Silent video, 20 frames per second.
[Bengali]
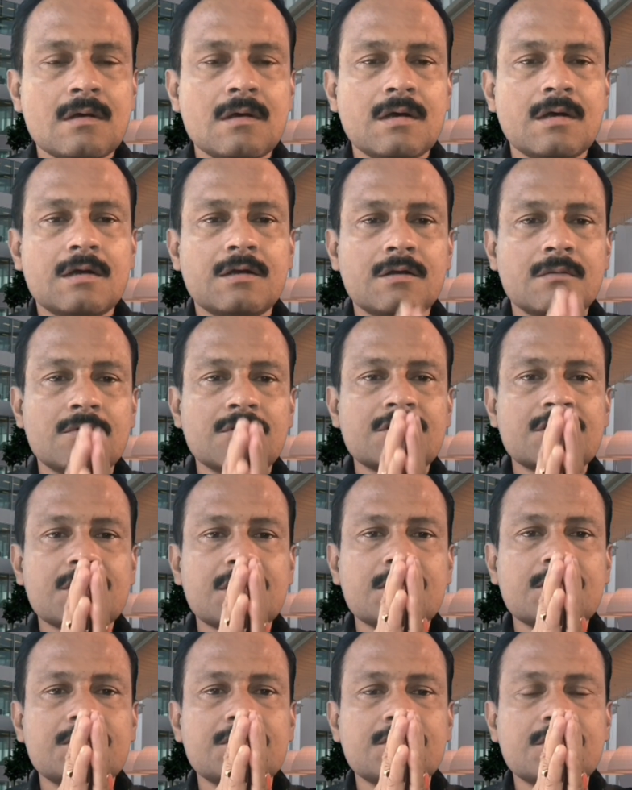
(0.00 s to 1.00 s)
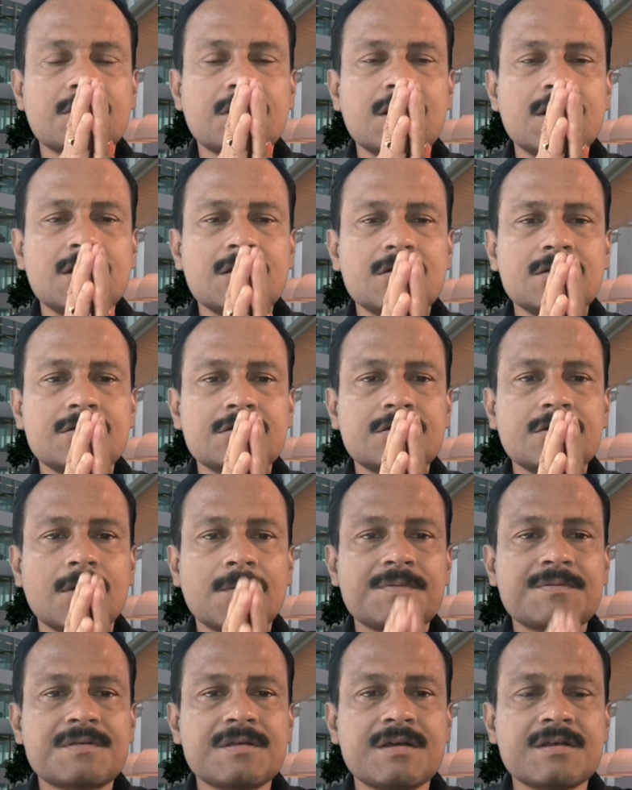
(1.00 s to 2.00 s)
হ্যাঁ নমস্কার বন্ধুরা
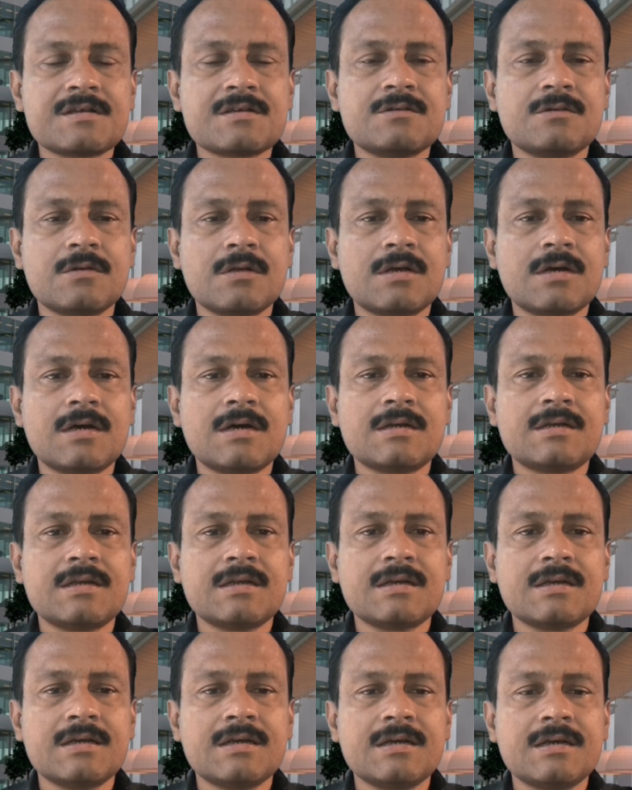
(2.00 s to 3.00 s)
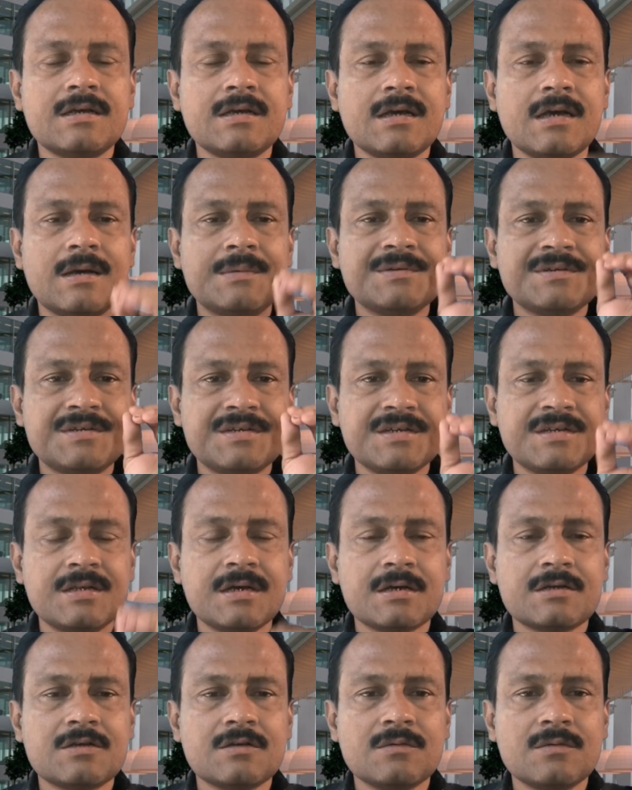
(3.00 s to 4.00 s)
জব সার্চ কলকাতা থেকে আমি
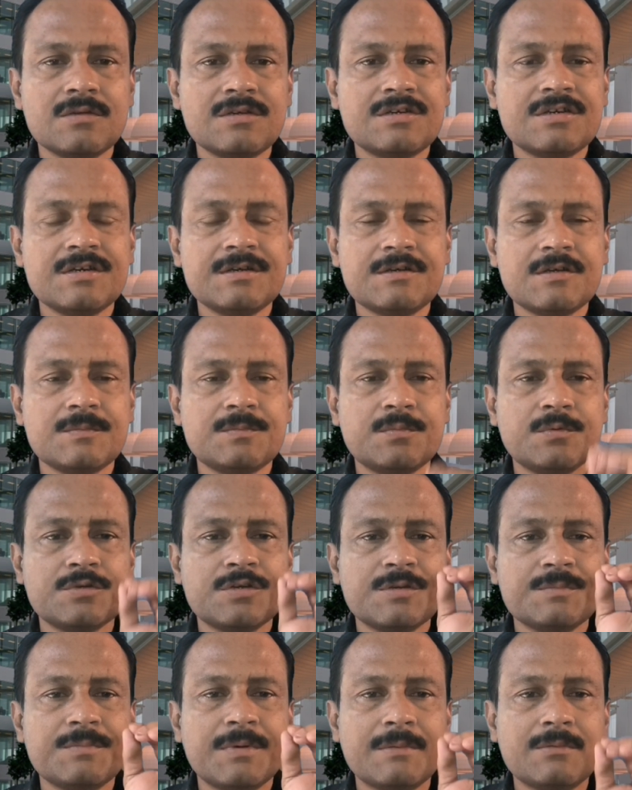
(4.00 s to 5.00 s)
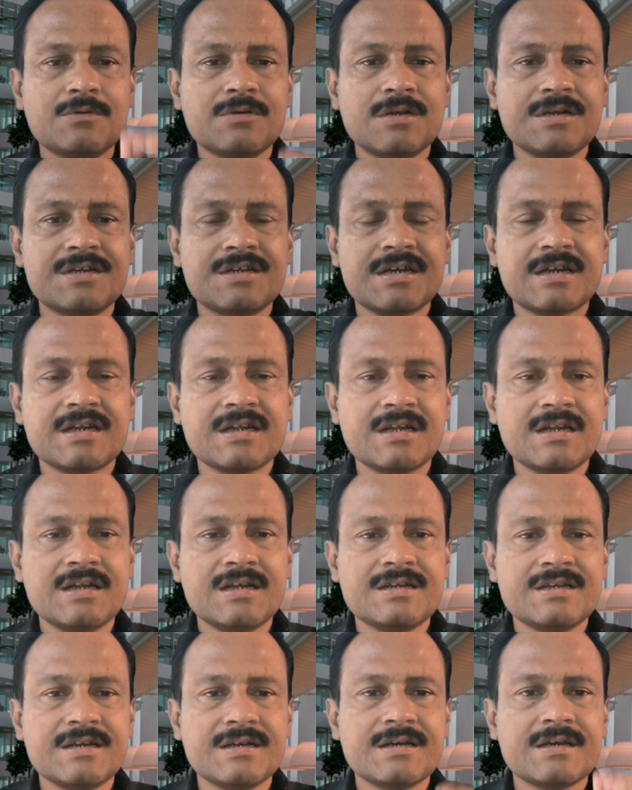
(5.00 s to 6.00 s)
সিদ্ধার্থ বলছি তো প্রদীপবাবুর এই চ্যানেলে
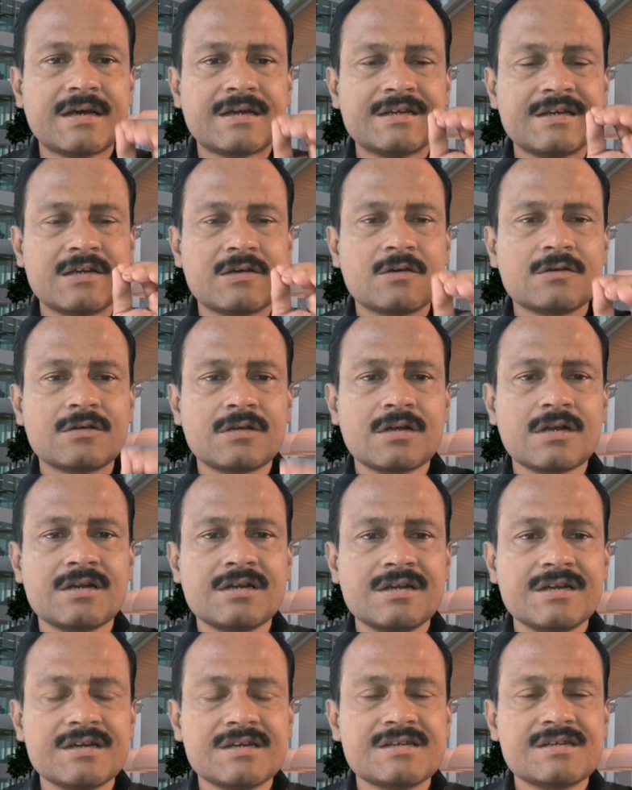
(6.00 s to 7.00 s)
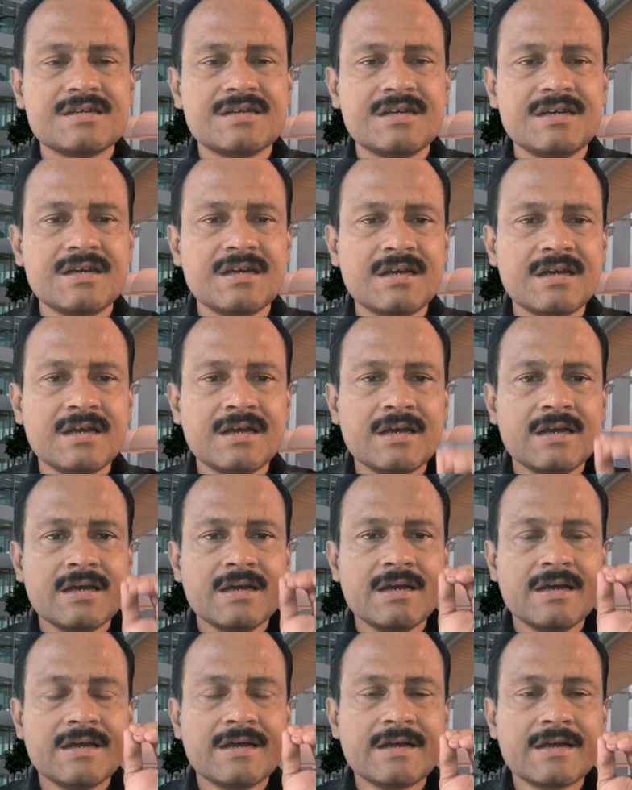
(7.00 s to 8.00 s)
যে কাজের কথাটা নিয়ে এসেছি
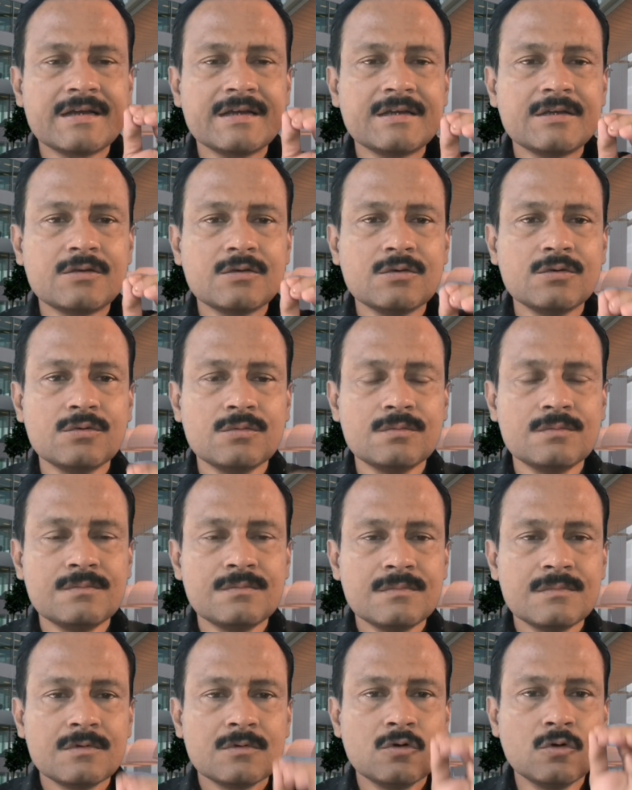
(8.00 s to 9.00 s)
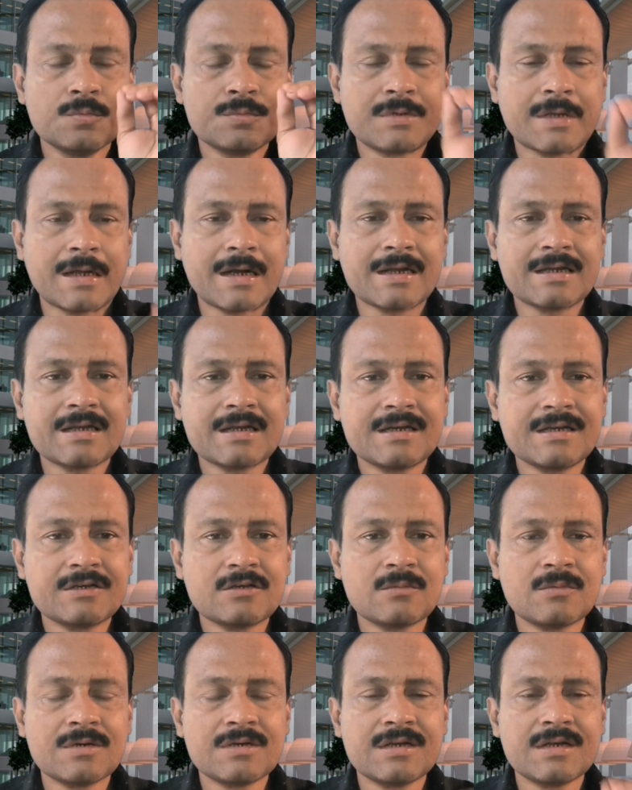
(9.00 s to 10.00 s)
এটা কিন্তু খুব তাড়াতাড়ি
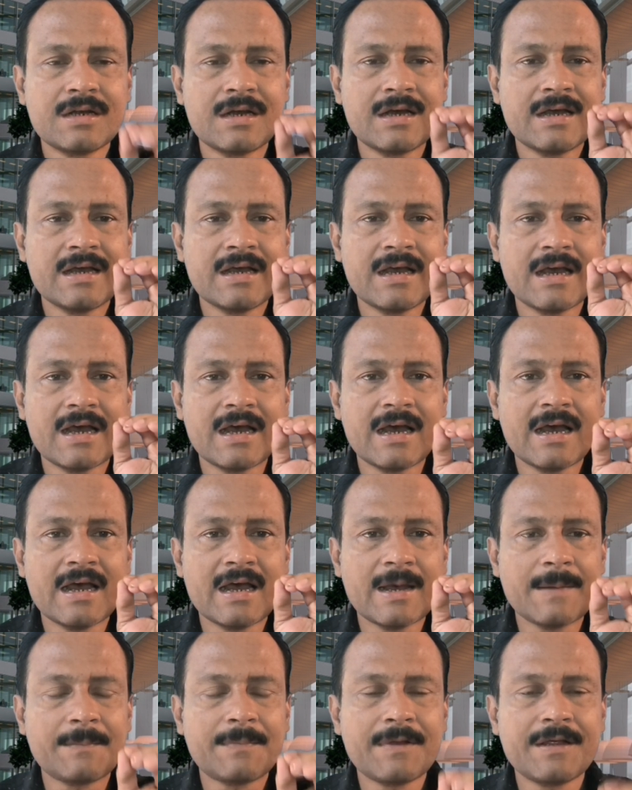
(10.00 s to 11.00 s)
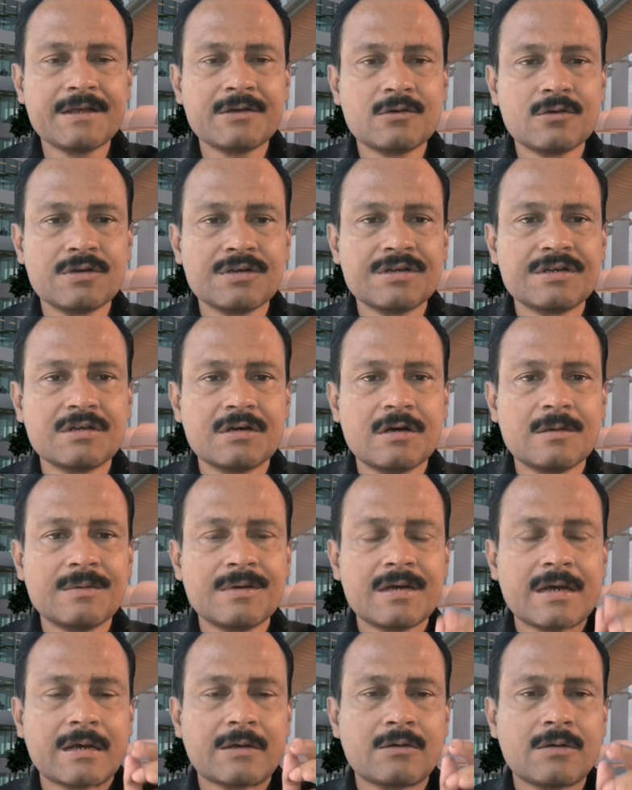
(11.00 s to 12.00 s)
তোমাদের অ্যাপ্লাই করে দিতে হবে
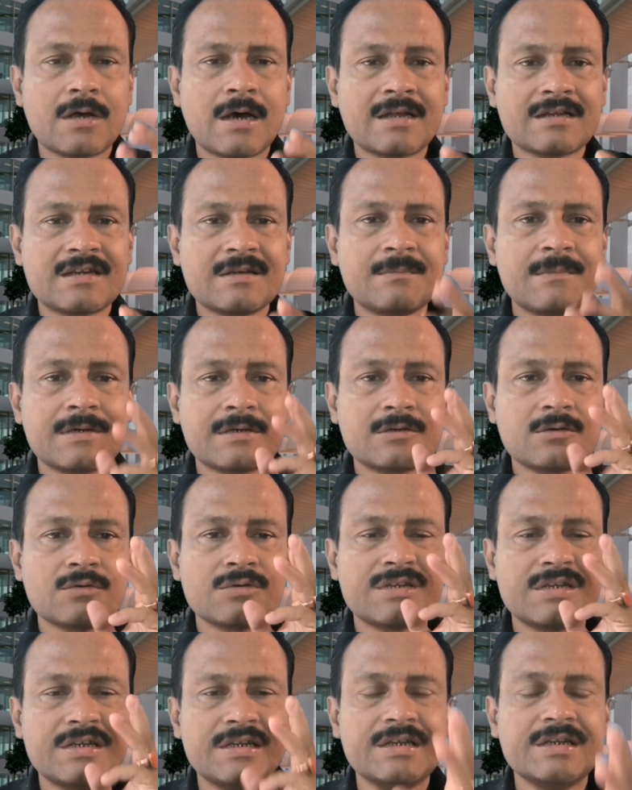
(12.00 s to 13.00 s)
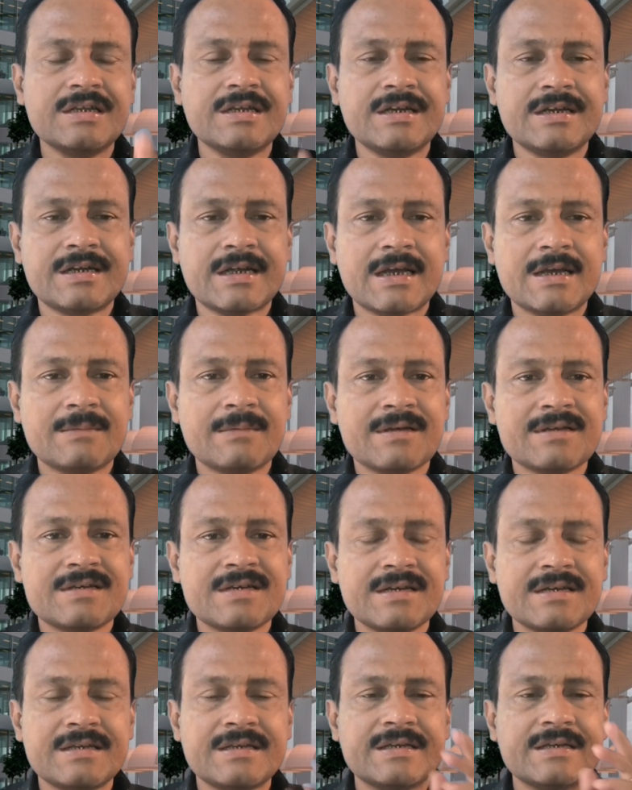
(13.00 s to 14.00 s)
কারণ হাতে মাত্র তিন দিন টাইম
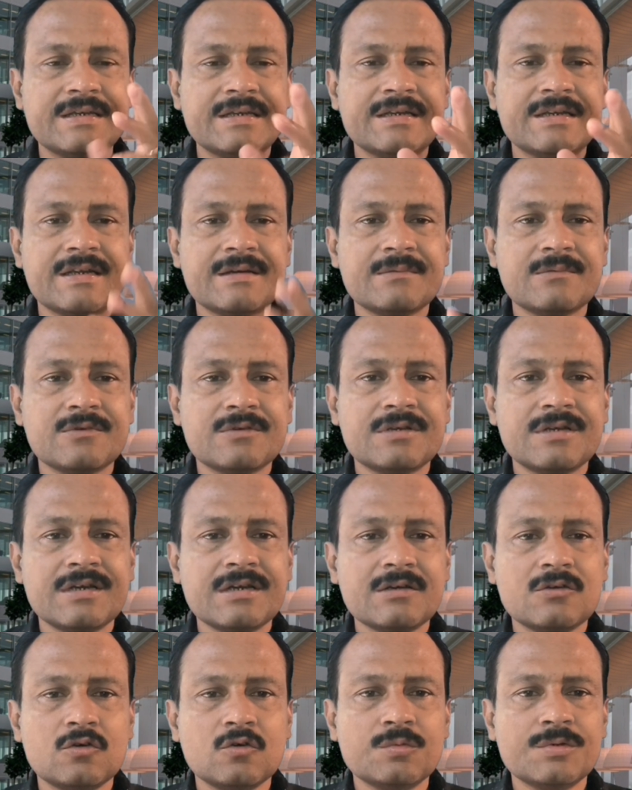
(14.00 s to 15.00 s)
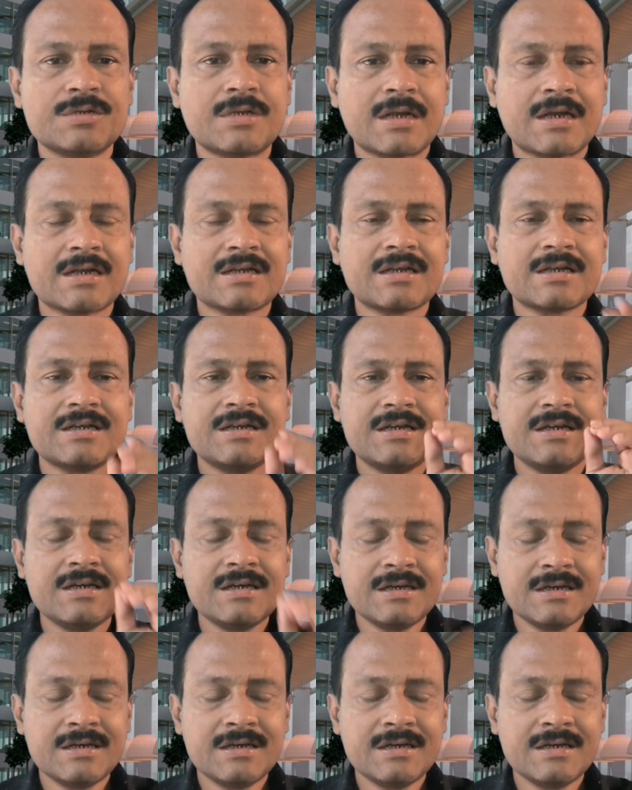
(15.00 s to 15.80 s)
আছে তিন দিনের মধ্যে খুবই তাড়াতাড়ি